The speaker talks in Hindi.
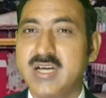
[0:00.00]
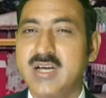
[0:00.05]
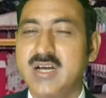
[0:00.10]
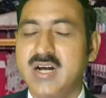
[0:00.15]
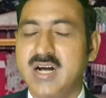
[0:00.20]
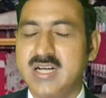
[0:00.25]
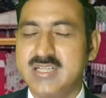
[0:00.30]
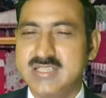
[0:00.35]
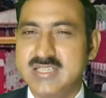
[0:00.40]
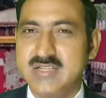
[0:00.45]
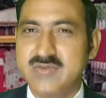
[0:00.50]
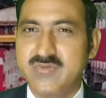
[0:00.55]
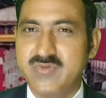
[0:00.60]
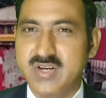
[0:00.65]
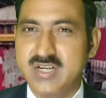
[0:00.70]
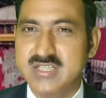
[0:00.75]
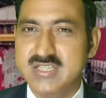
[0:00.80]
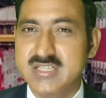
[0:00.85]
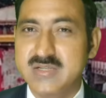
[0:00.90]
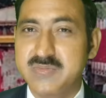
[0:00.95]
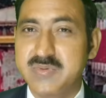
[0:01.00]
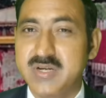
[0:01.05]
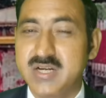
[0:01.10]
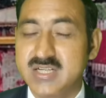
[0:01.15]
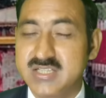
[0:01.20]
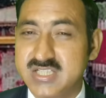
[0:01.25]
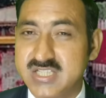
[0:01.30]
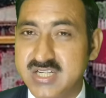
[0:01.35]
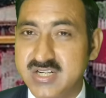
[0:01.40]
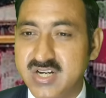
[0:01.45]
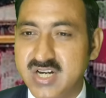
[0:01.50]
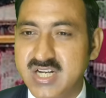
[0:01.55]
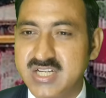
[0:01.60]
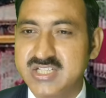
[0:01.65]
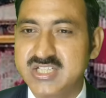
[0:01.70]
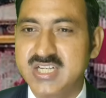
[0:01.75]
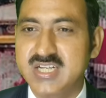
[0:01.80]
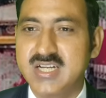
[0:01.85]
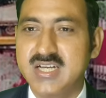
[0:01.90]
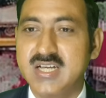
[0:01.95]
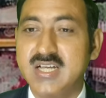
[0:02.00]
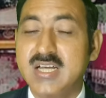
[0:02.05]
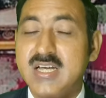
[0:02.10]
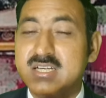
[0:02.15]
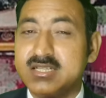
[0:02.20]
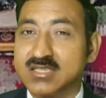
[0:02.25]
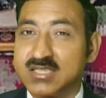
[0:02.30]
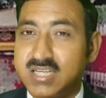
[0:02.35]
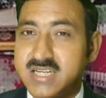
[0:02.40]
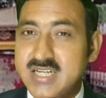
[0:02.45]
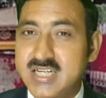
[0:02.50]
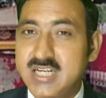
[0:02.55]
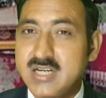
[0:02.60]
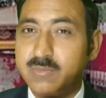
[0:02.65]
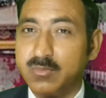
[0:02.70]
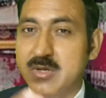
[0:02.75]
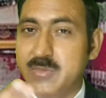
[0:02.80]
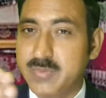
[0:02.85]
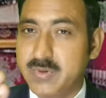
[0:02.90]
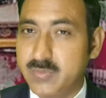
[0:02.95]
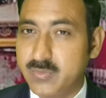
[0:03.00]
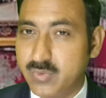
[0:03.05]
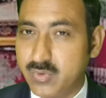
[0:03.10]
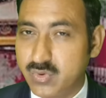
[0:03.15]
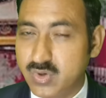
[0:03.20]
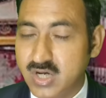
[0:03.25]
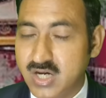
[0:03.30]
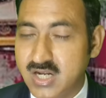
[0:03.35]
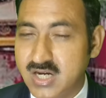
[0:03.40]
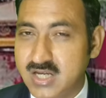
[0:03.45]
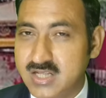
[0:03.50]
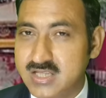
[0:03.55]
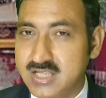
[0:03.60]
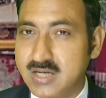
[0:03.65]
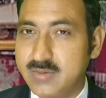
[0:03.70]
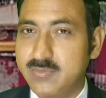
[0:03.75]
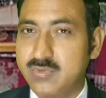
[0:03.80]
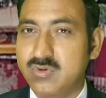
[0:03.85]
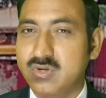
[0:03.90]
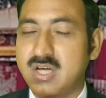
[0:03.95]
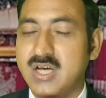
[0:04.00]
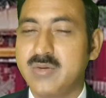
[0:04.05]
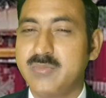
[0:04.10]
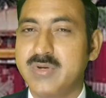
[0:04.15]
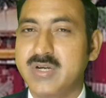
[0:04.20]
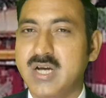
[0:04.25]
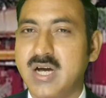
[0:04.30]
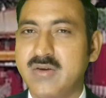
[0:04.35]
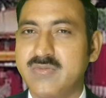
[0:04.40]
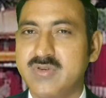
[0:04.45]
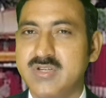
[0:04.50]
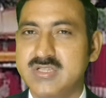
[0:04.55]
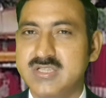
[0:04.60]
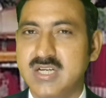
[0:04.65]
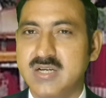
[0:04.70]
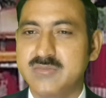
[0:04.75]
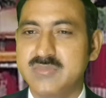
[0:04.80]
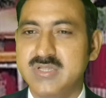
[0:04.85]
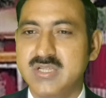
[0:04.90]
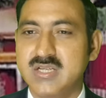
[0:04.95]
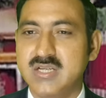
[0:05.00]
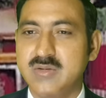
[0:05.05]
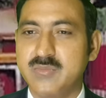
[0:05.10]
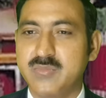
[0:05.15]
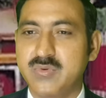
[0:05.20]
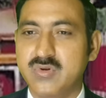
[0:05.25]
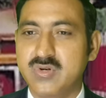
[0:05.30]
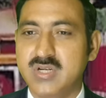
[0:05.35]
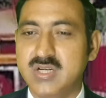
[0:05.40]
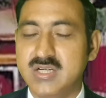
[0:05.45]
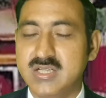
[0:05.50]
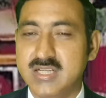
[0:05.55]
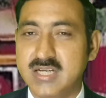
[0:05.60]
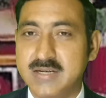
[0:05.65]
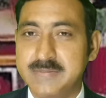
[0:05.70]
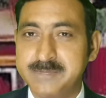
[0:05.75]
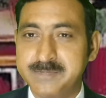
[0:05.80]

है अच्छी फ्रेंडशिप है अच्छे रिलेशन है सेकंड नंबर पे भूटान आता है भूटान भी काफ़ी अच्छा हमसे इंपोर्ट करता